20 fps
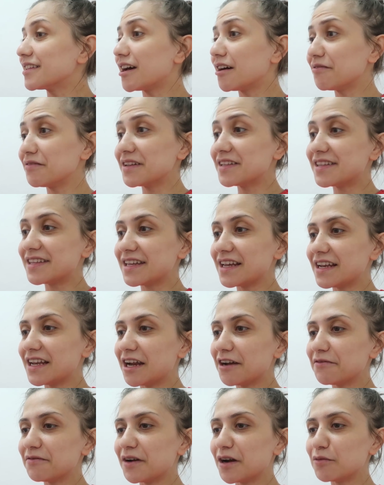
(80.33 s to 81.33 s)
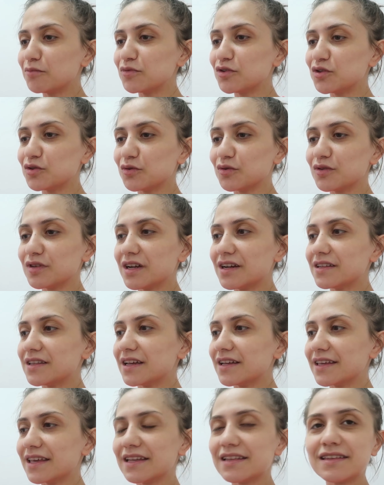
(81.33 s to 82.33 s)
Davetiyeler varmış.
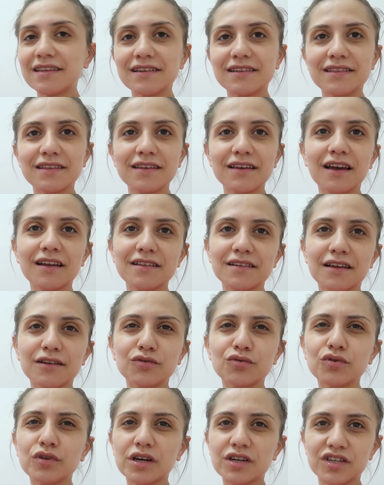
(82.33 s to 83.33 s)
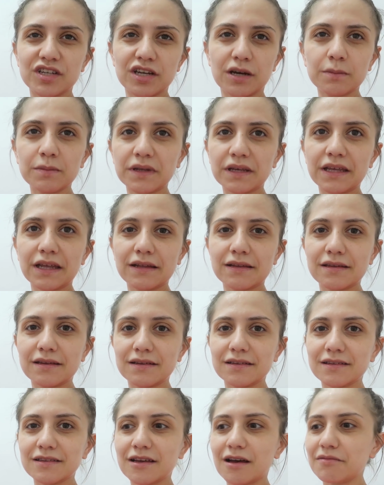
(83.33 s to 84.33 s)
Onlardan getirdi. Hatta dün akşam da
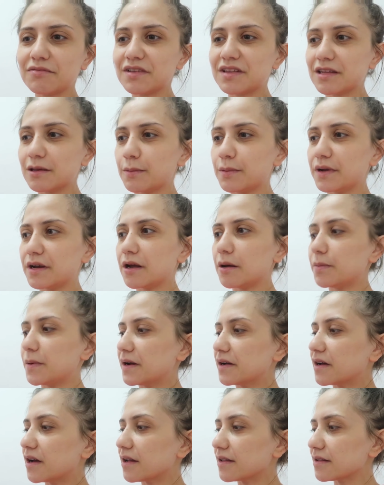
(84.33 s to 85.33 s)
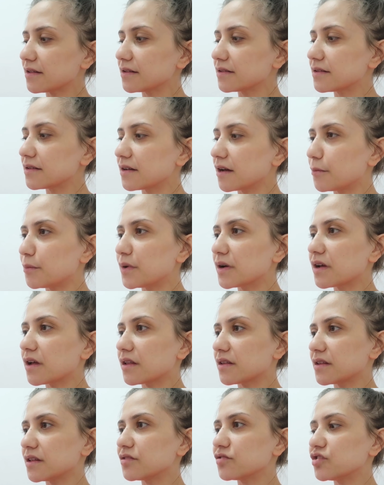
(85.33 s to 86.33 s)
getirdi davetiye. Beraber katladık ama
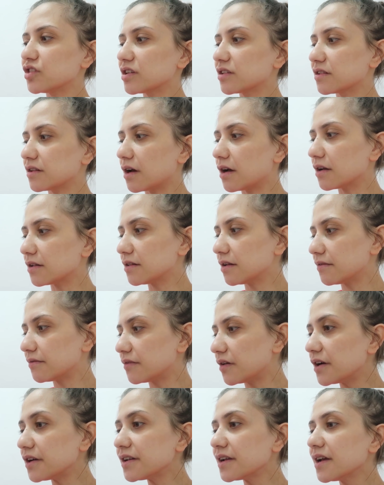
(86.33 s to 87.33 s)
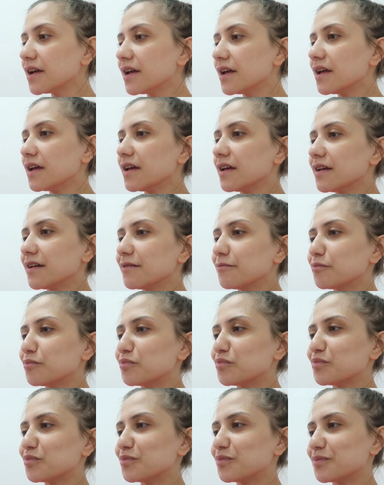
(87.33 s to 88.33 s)
katlanacak daha da var.
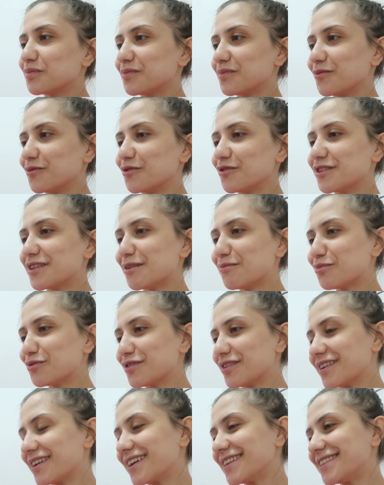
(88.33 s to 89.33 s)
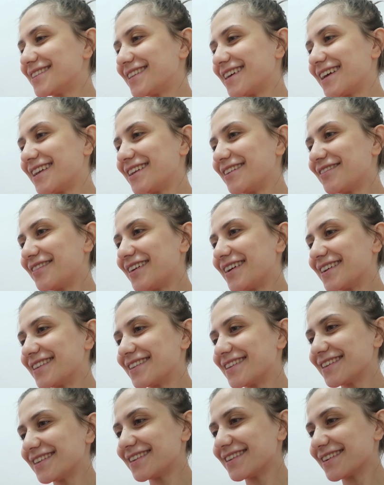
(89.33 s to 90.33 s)
Özlem burada kaç tane
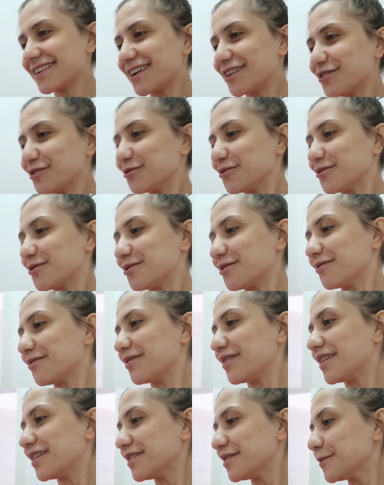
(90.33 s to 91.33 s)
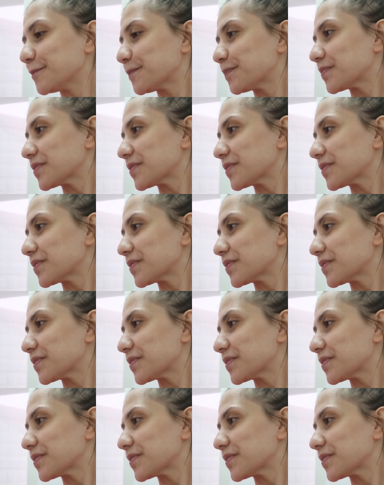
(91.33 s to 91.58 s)
vardır? Kaç kutu var?